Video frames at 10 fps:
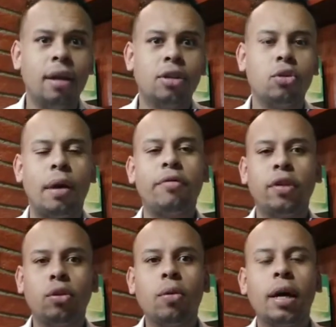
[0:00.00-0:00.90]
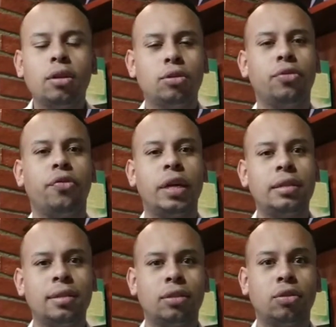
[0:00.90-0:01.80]
Sou Everton Cardoso
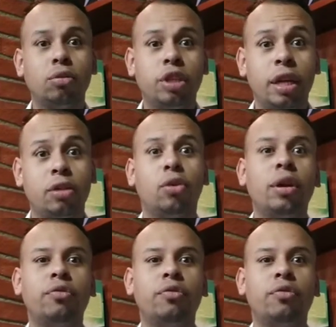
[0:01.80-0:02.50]
França, sou diretor